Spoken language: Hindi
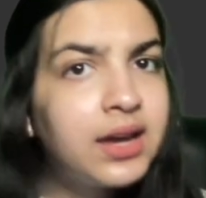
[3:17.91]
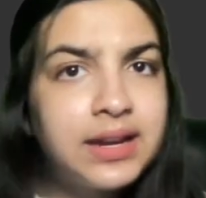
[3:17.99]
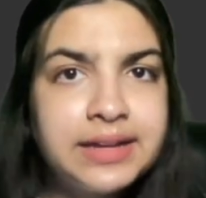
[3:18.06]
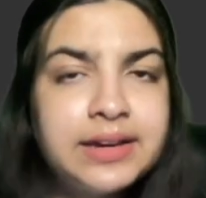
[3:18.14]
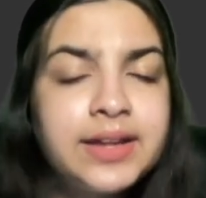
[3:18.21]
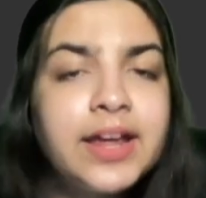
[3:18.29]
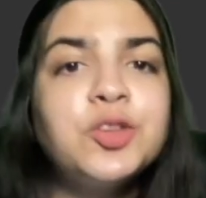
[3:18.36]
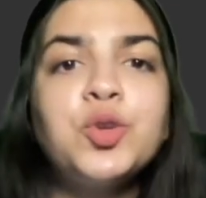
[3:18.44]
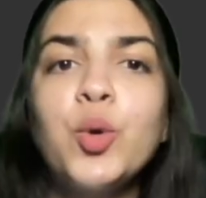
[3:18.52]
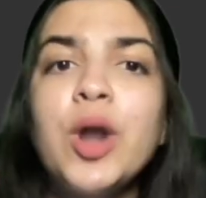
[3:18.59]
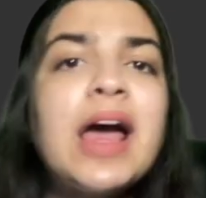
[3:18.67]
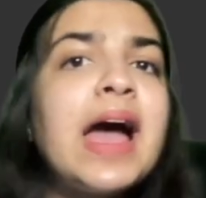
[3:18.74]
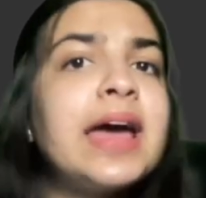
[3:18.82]
क्लियर है
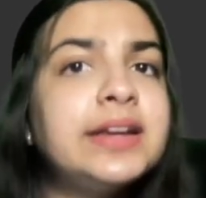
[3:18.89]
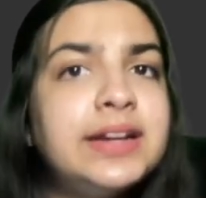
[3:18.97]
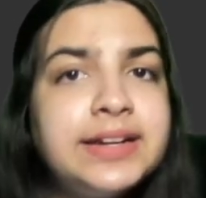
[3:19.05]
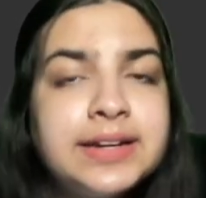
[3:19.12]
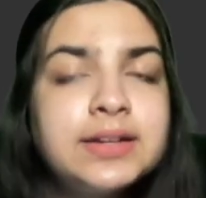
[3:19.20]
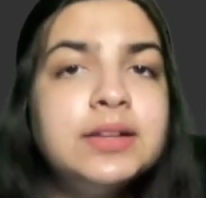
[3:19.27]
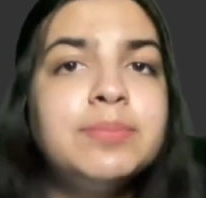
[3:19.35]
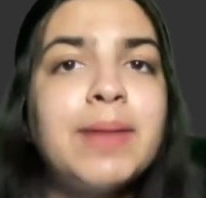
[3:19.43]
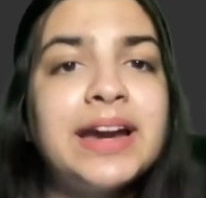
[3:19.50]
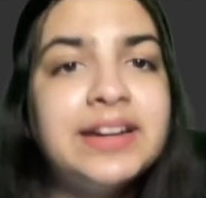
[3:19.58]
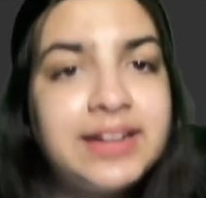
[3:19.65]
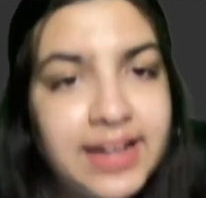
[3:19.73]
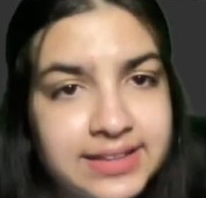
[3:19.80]
थोड़ा एनालिटिकल
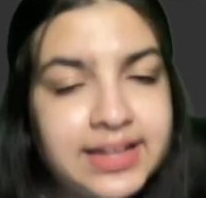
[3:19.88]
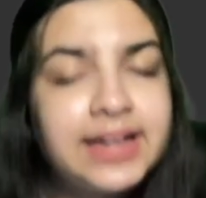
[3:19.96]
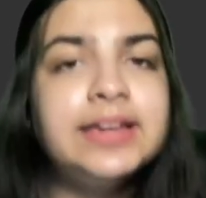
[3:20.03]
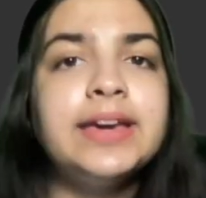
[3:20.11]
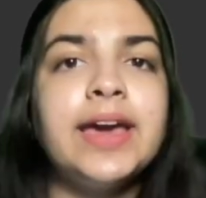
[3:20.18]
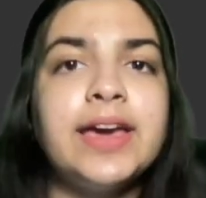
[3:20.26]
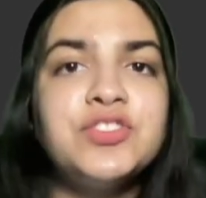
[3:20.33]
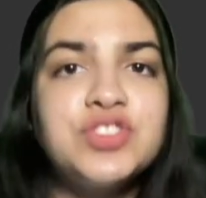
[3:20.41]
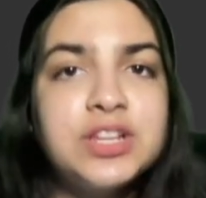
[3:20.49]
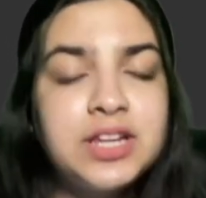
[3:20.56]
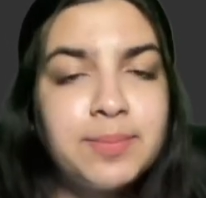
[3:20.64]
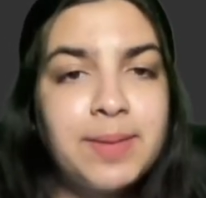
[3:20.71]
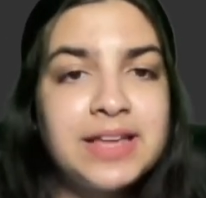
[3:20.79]
माइंड रहता ही है
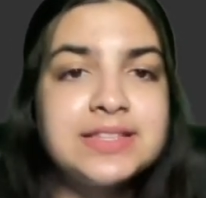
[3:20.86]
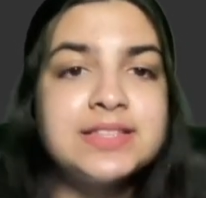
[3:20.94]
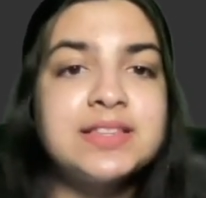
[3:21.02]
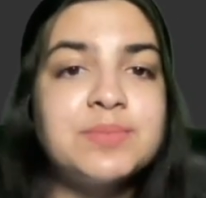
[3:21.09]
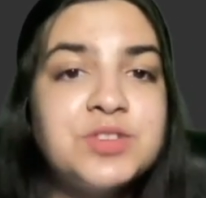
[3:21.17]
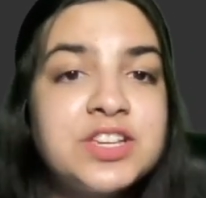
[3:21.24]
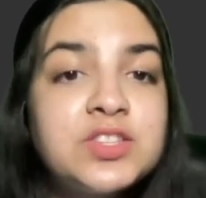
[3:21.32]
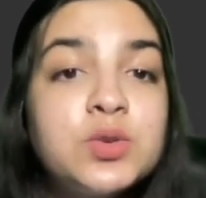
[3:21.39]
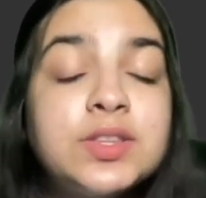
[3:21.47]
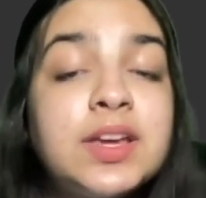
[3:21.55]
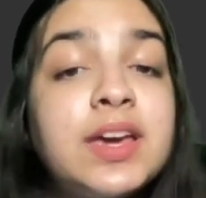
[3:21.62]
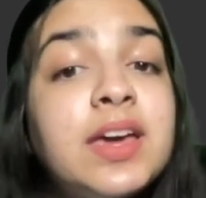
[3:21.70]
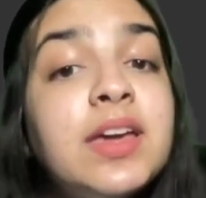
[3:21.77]
जिनके पास ये सब्जेक्ट
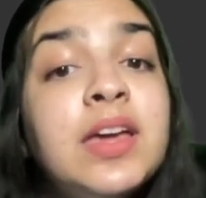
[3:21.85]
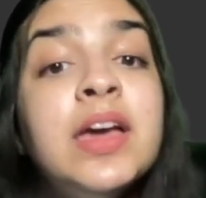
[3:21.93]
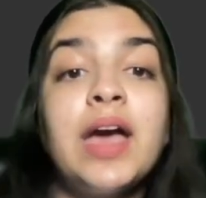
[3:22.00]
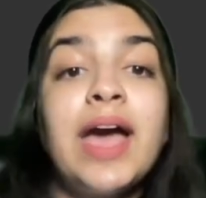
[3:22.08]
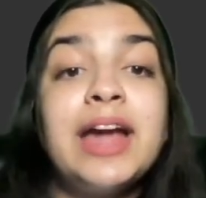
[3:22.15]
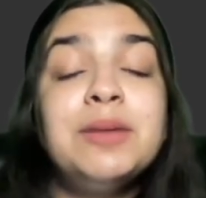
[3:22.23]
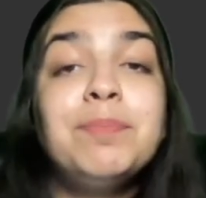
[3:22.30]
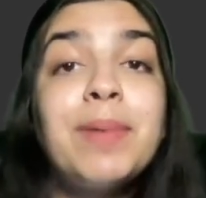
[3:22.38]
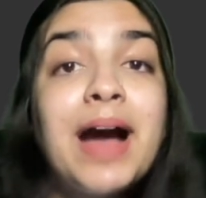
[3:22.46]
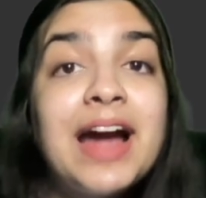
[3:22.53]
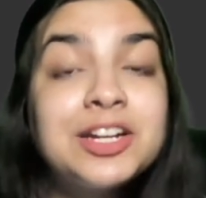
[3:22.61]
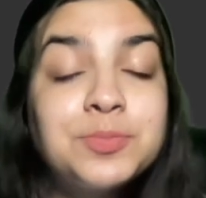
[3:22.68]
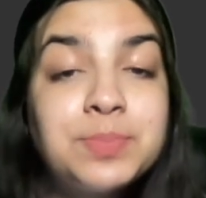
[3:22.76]
होते हैं एंड
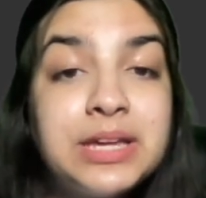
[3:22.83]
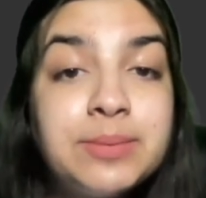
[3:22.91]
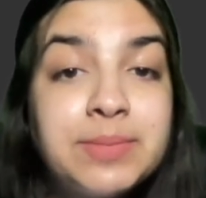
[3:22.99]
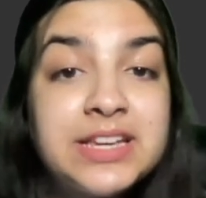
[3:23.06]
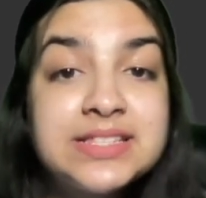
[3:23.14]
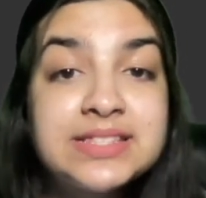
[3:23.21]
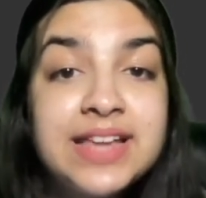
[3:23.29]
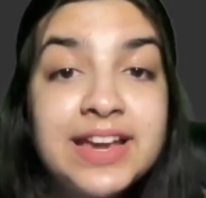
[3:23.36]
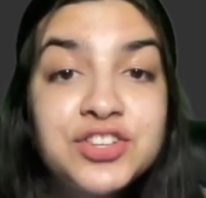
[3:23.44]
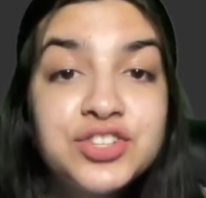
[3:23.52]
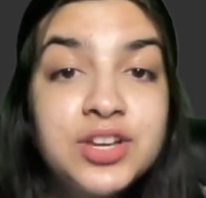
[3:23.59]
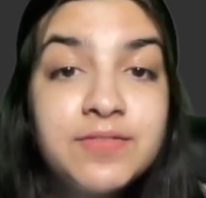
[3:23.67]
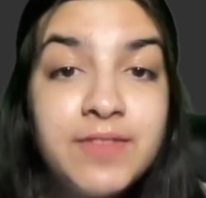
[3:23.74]
पार्ट बी में
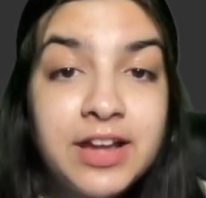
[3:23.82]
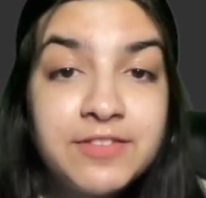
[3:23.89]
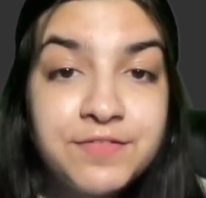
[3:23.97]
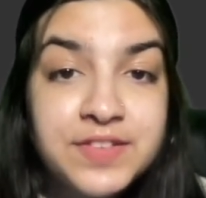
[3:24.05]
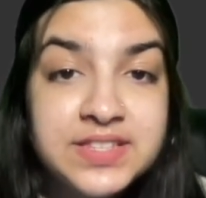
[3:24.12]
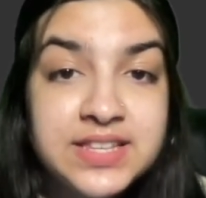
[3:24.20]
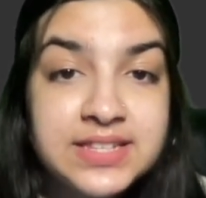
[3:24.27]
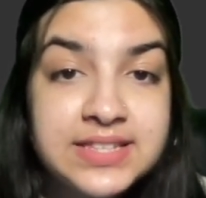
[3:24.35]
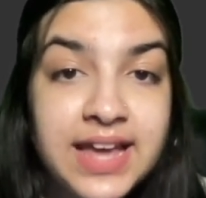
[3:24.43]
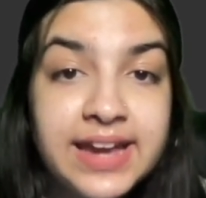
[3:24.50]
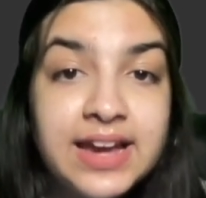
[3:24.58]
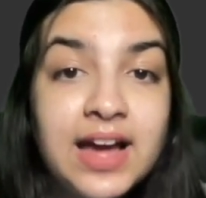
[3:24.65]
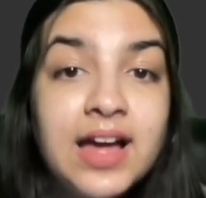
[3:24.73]
सेक्शन वन फिजिक्स
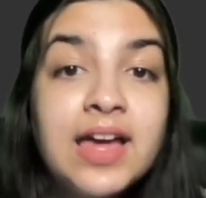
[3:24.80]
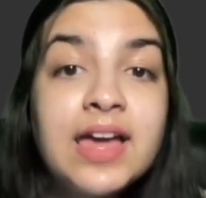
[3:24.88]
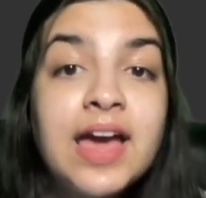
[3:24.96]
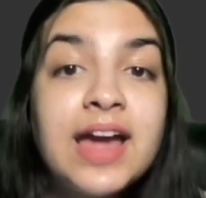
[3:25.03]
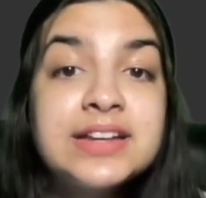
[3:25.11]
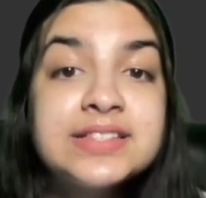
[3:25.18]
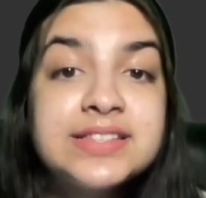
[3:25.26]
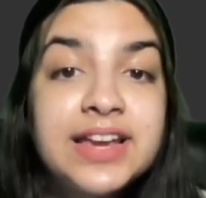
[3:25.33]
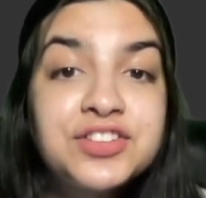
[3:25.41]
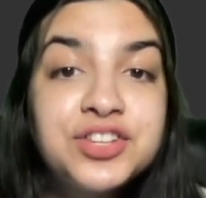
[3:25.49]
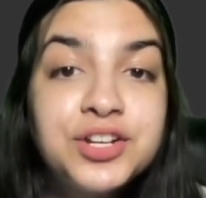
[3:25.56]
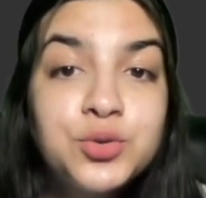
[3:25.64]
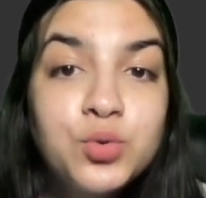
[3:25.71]
आएगा एंड
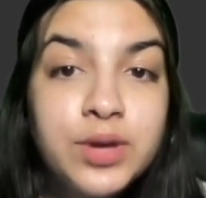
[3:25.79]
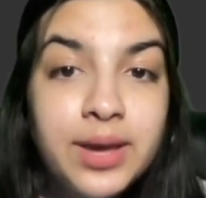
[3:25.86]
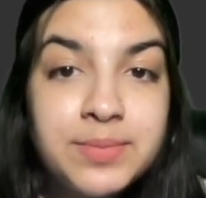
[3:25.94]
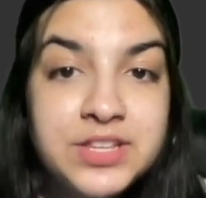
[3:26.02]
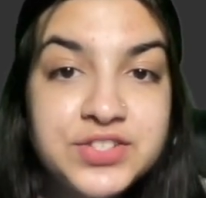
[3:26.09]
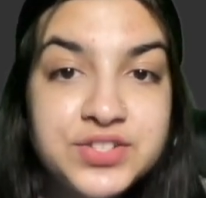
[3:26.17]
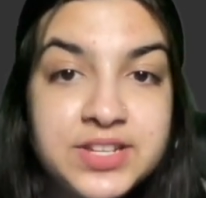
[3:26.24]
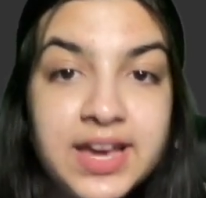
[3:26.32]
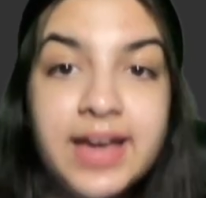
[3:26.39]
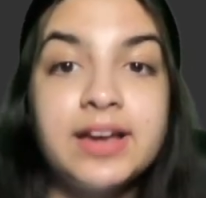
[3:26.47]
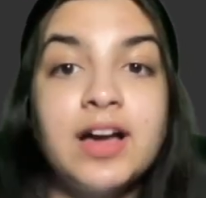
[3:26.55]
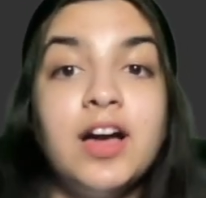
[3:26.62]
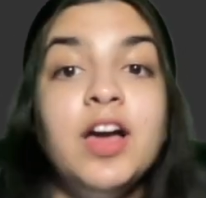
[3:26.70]
सेक्शन टू केमिस्ट्री
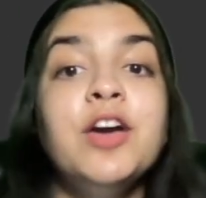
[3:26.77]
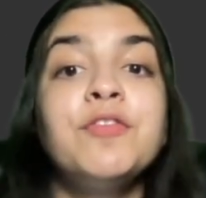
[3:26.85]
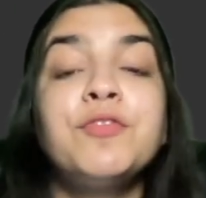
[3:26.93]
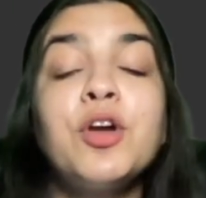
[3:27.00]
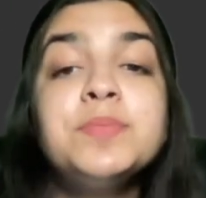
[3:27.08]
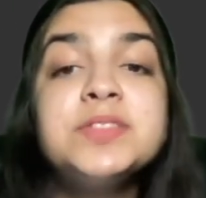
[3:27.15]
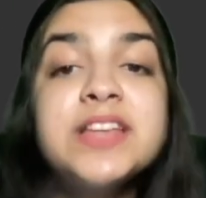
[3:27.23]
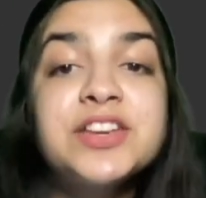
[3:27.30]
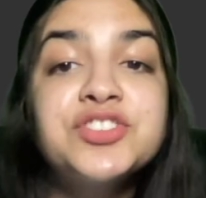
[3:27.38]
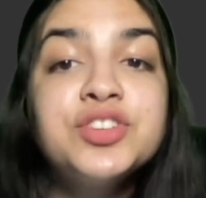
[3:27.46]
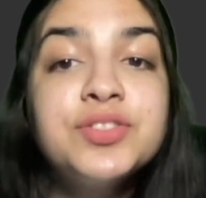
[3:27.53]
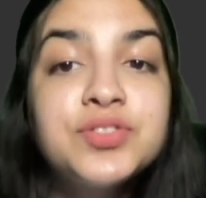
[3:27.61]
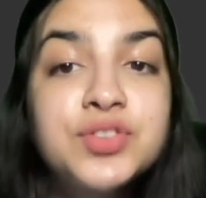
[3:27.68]
आएगा फ्रॉम
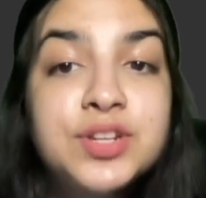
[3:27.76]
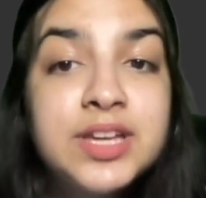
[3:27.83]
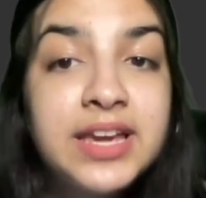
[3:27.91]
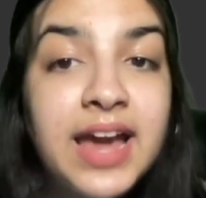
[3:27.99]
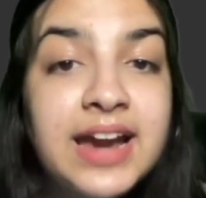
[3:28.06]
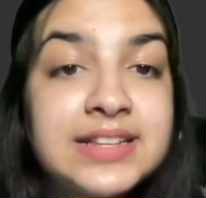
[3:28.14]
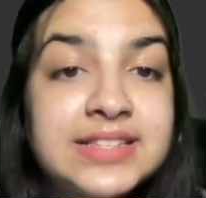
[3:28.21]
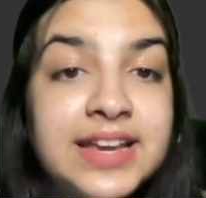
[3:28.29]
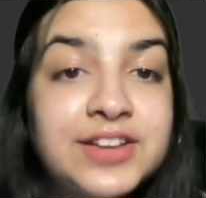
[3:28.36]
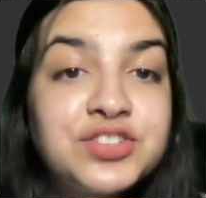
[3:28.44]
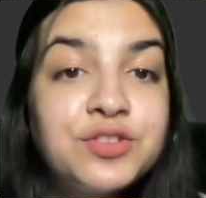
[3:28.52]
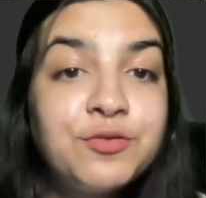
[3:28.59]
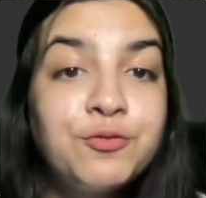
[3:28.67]
सेक्शन थ्री एंड
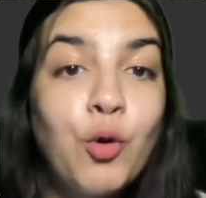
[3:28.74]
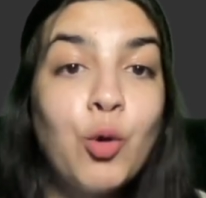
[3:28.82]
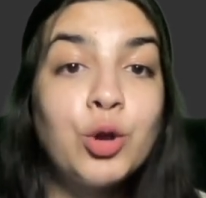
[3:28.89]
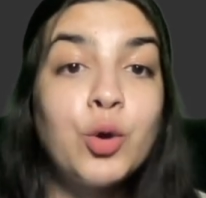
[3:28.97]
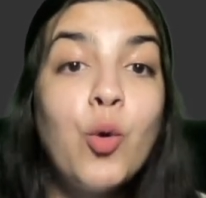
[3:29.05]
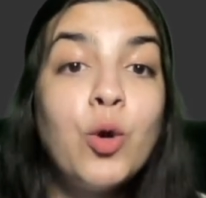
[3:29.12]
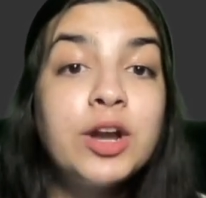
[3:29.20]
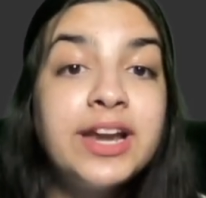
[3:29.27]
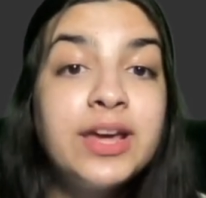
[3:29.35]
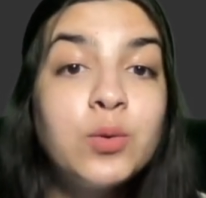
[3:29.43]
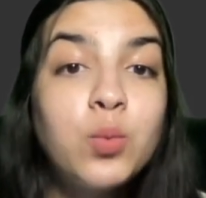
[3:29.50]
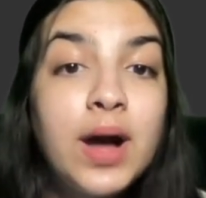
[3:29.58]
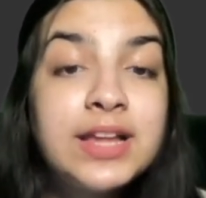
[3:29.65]
सेक्शन फोर
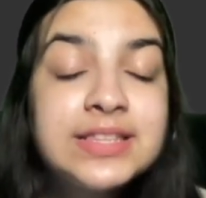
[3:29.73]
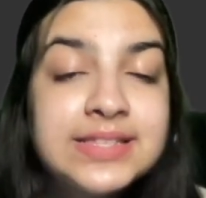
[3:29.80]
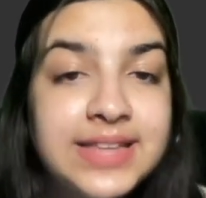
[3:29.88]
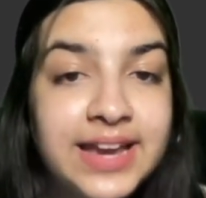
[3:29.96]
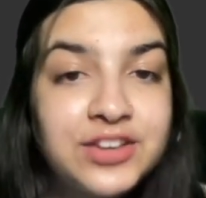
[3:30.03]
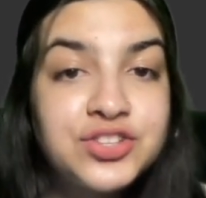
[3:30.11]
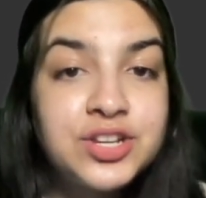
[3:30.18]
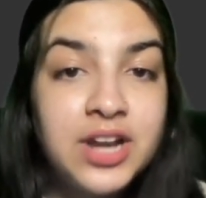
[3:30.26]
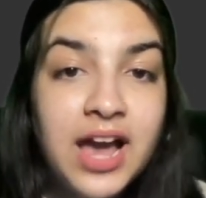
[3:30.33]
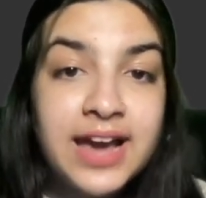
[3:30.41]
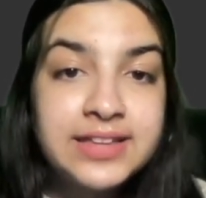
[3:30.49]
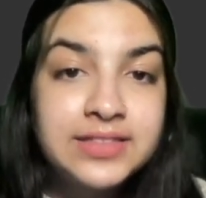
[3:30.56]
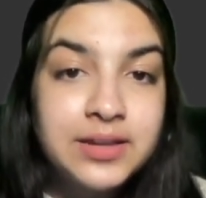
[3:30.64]
ओनली वन सेक्शन
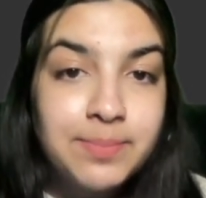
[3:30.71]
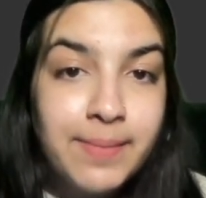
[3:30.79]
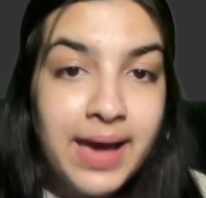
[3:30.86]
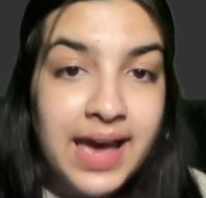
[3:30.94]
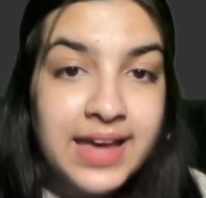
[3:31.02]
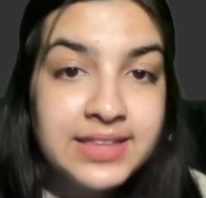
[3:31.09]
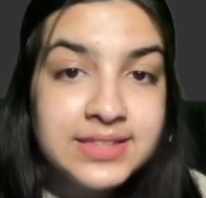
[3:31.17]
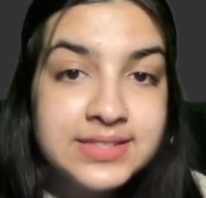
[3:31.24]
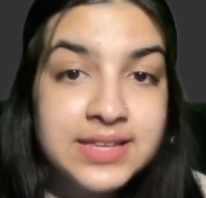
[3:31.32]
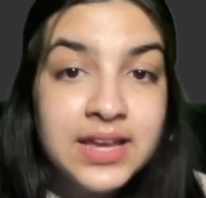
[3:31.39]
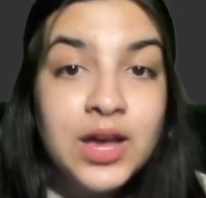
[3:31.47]
आइदर मैथ्स